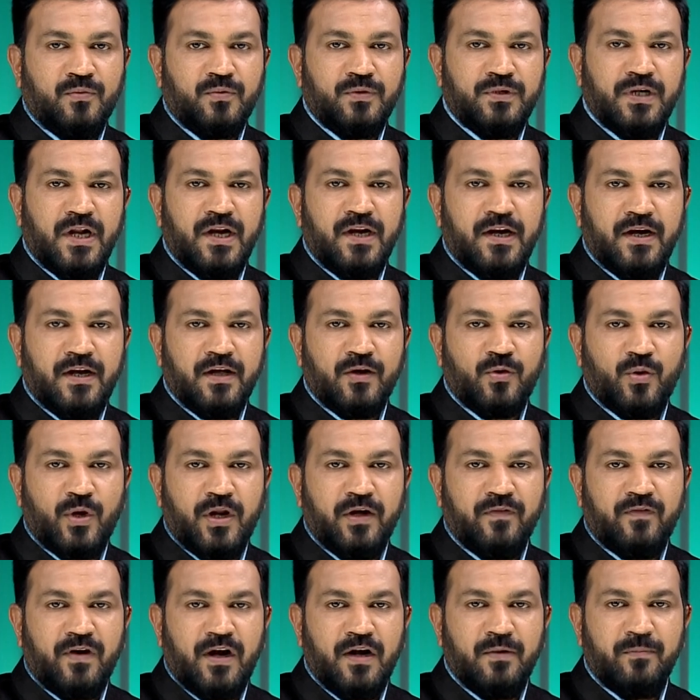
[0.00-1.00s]

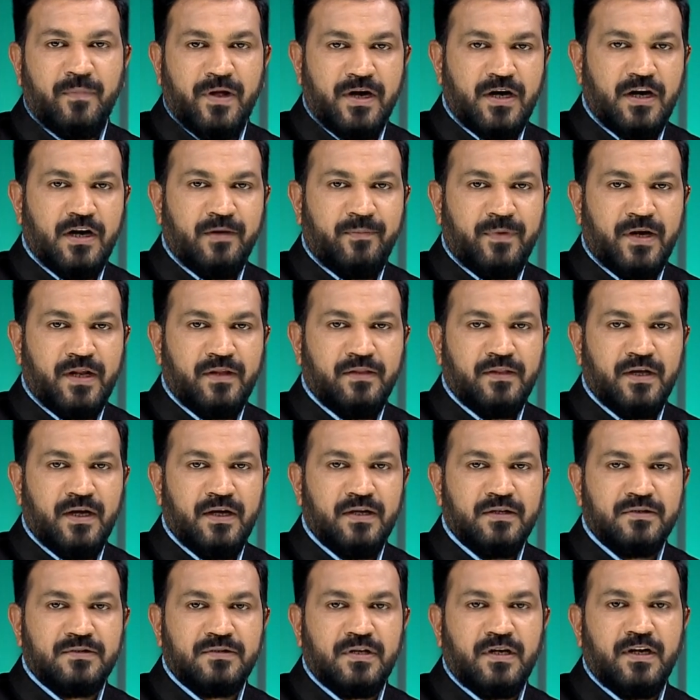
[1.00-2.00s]
உடல்நலக்குறைவால் மரணமடைந்த
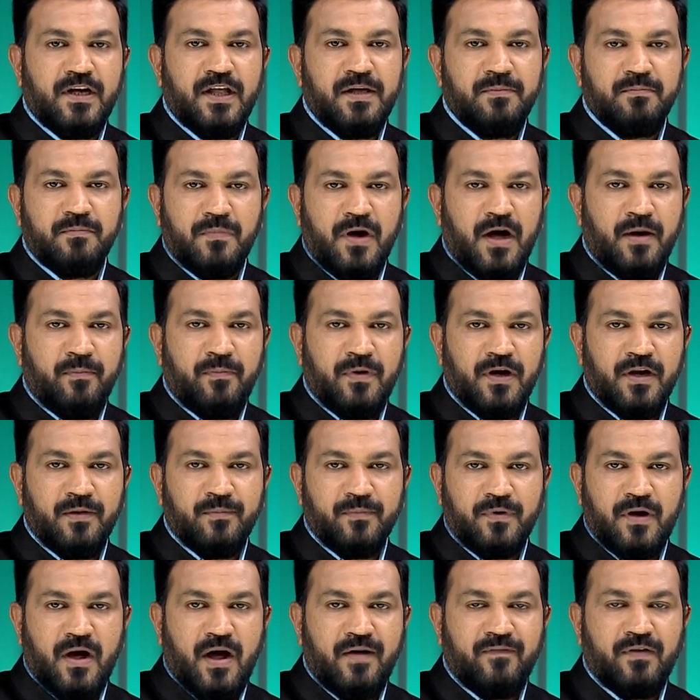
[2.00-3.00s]
சென்னை
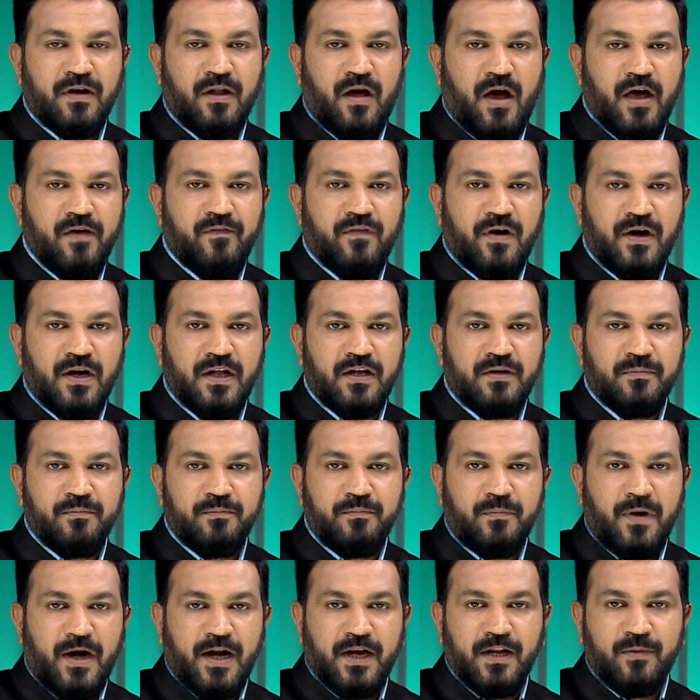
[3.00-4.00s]
மாம்பழம் காவல் ஆய்வாளர்
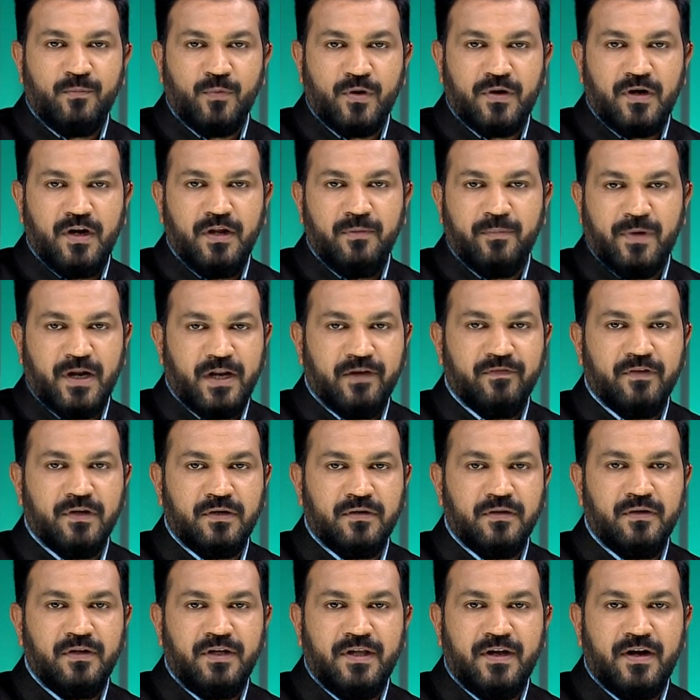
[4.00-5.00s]
பாலமுரளி
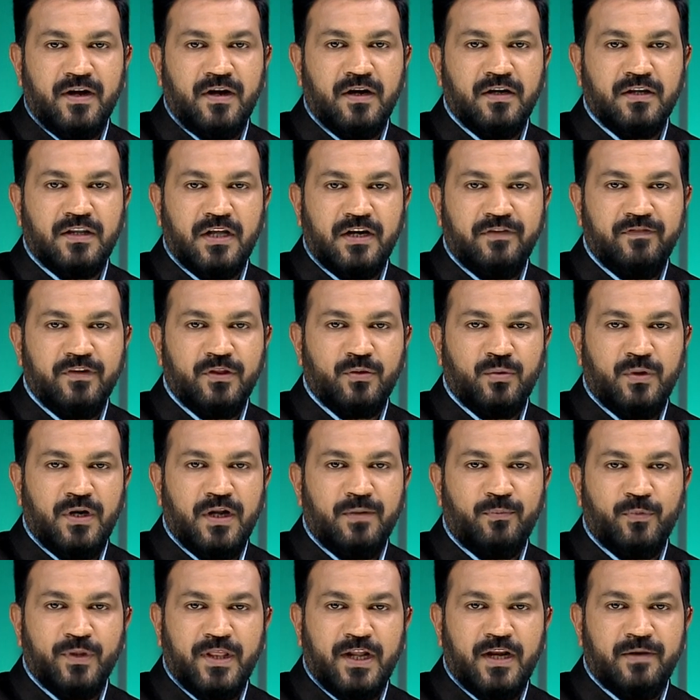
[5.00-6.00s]
மறைவுக்கு இரங்கல்
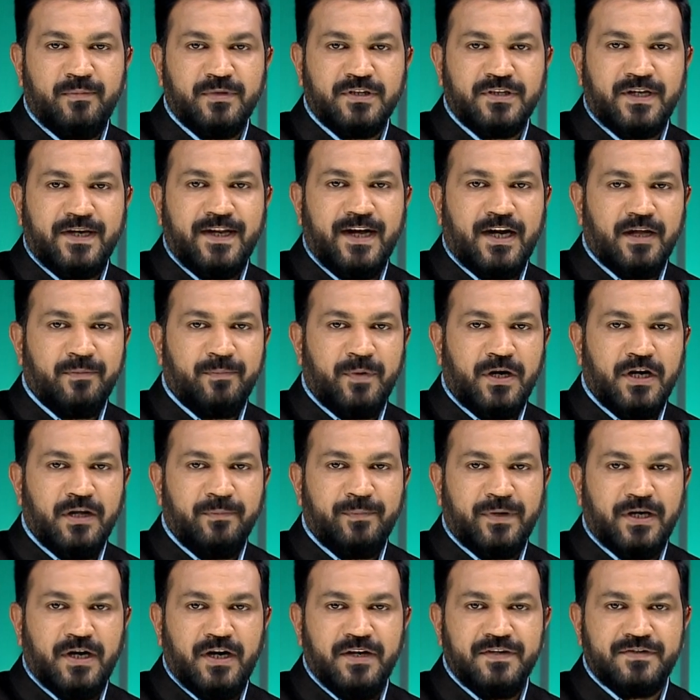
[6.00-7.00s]
தெரிவித்துள்ள முதலமைச்சர்
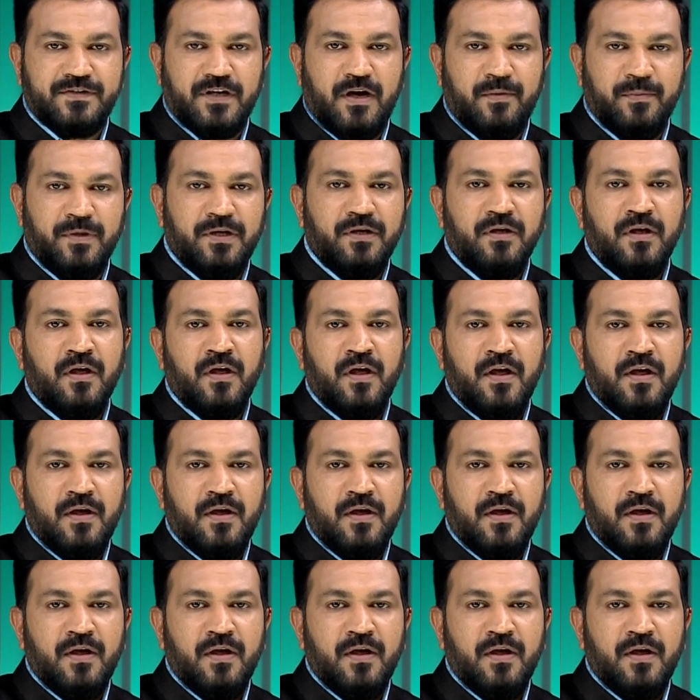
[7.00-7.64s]
எடப்பாடி பழனிசாமி